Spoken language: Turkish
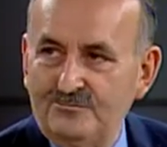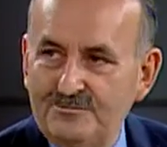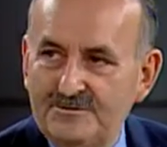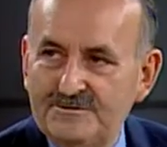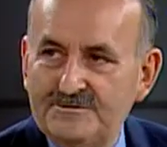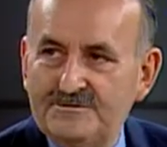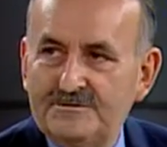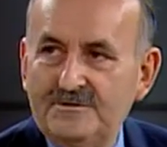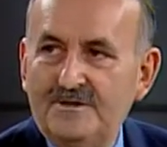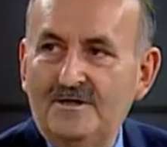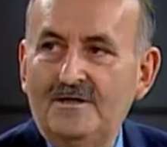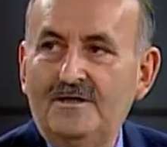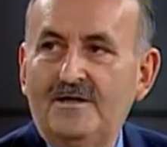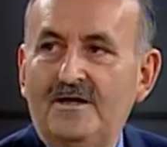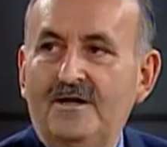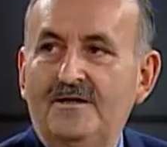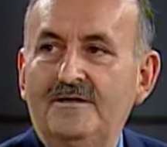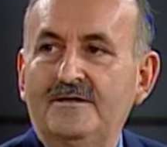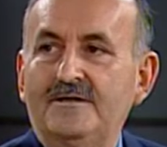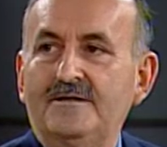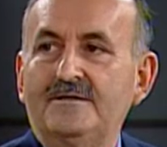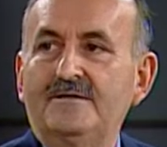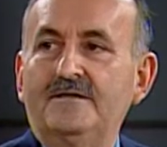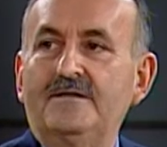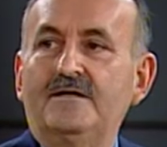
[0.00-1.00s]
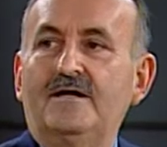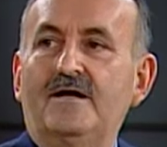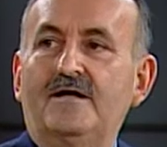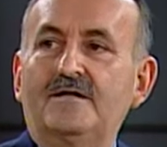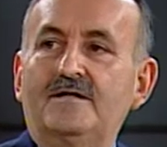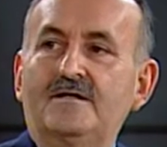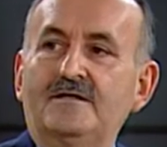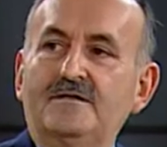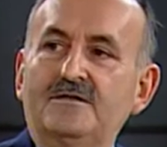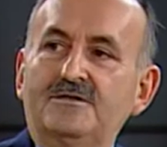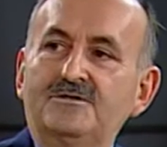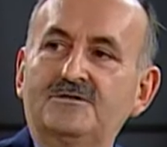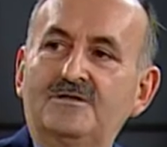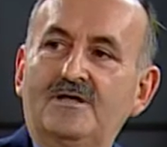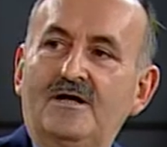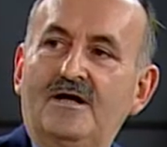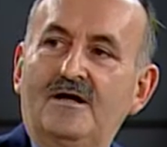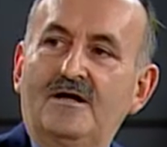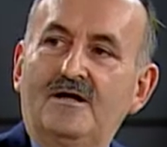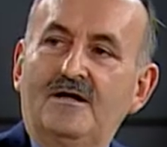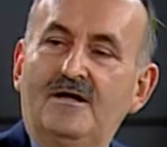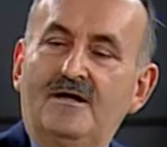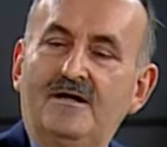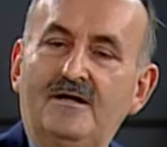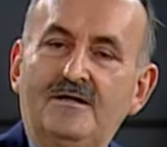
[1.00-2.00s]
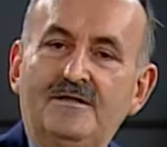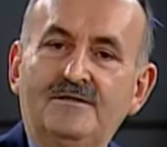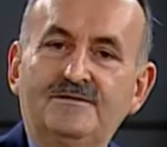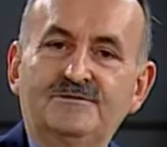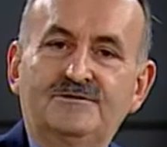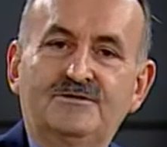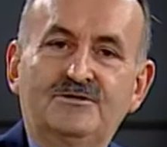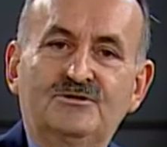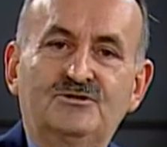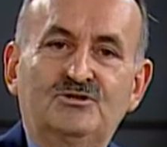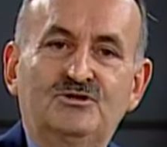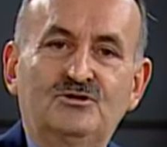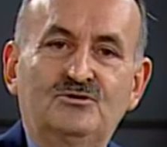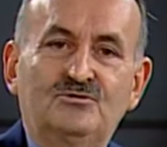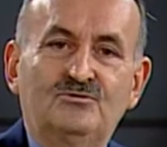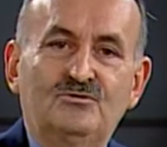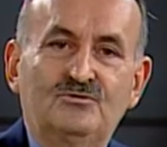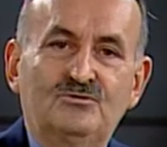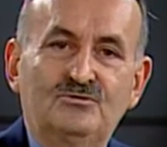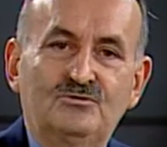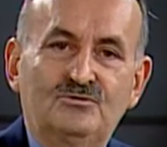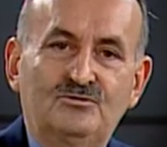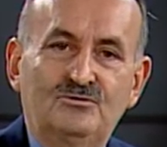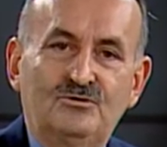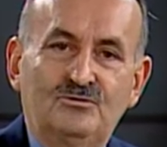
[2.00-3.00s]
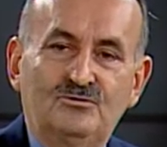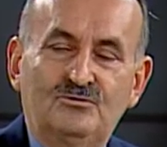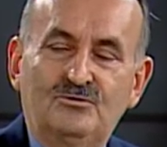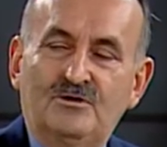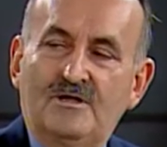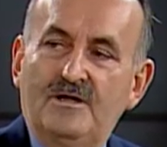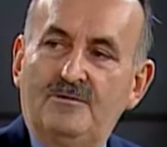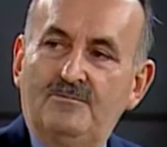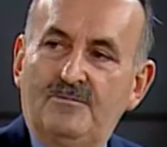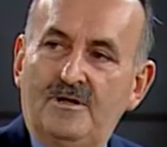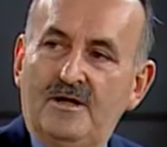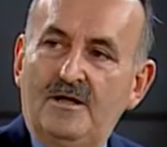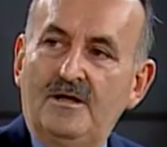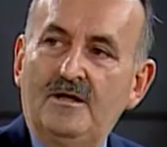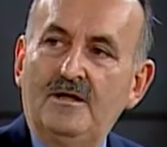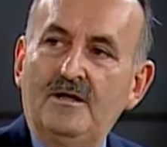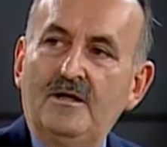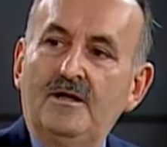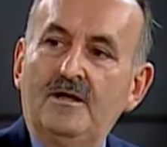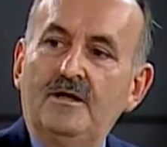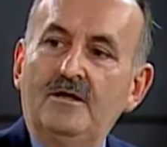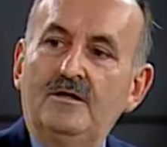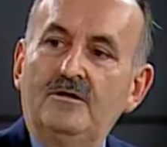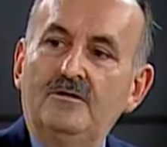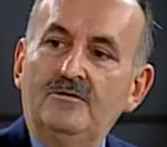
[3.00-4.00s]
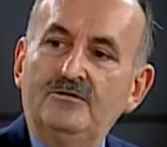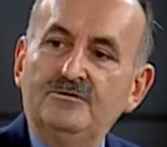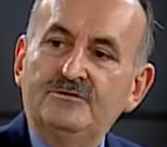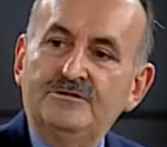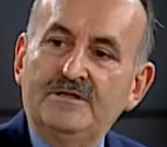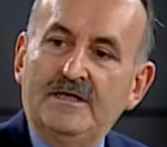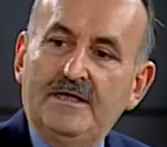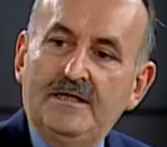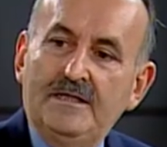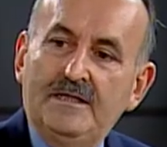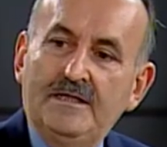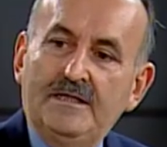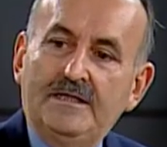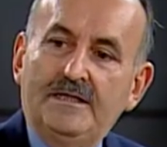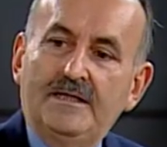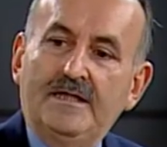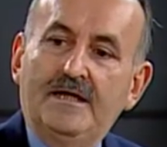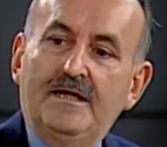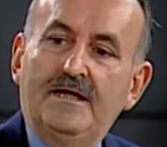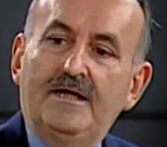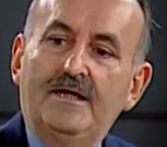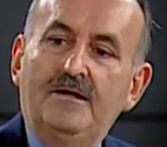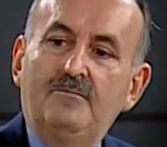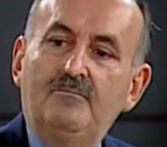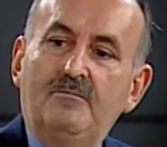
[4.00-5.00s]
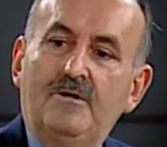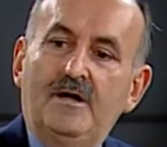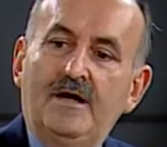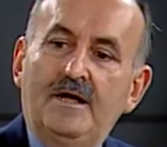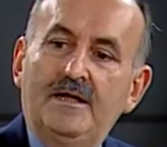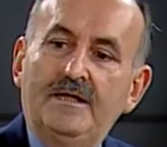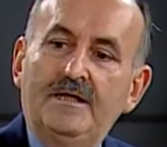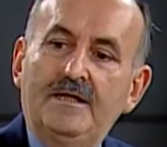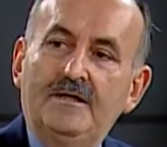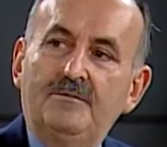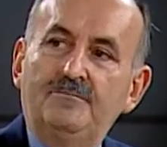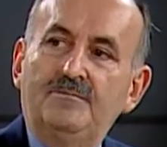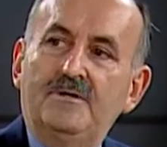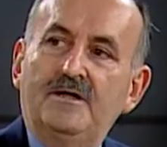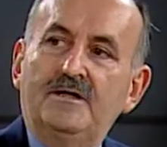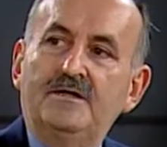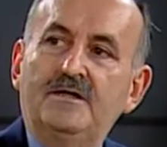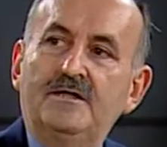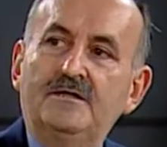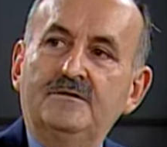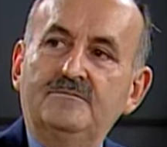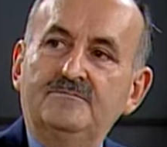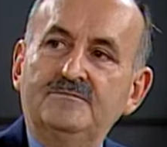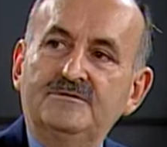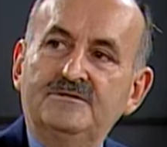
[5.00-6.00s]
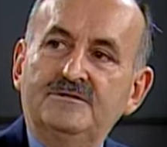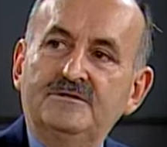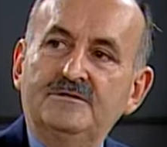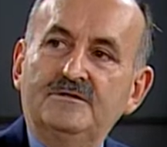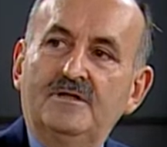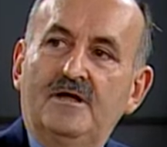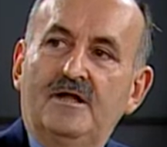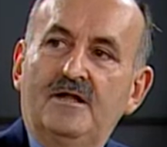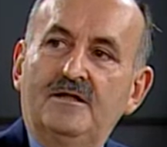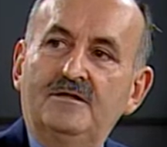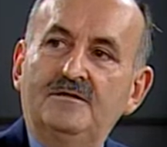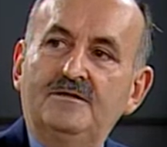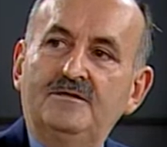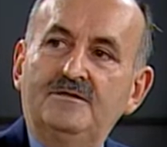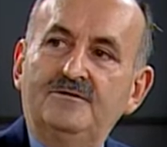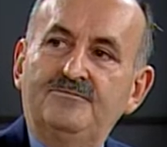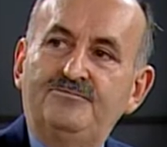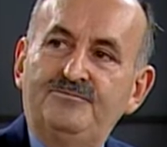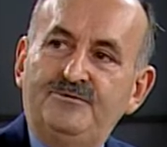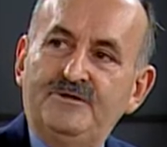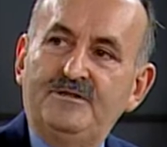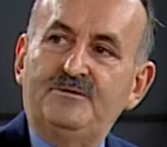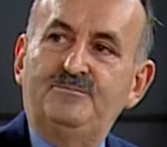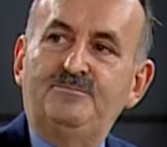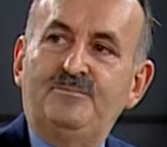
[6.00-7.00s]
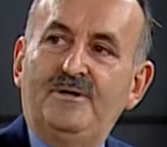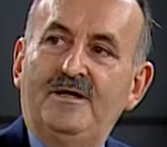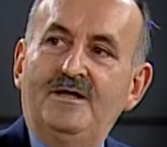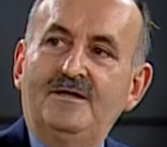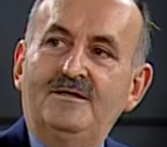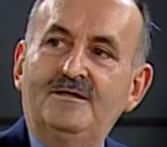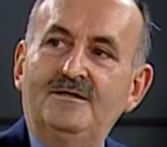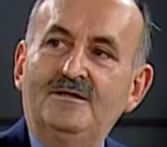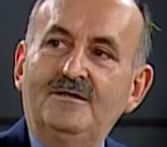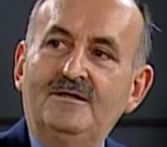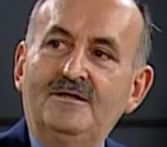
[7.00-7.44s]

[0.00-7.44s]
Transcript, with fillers: Biz e, arkadaşlarla sık sık görüşüyorduk ama özellikle Maliye Bakanımızın aldığı feedback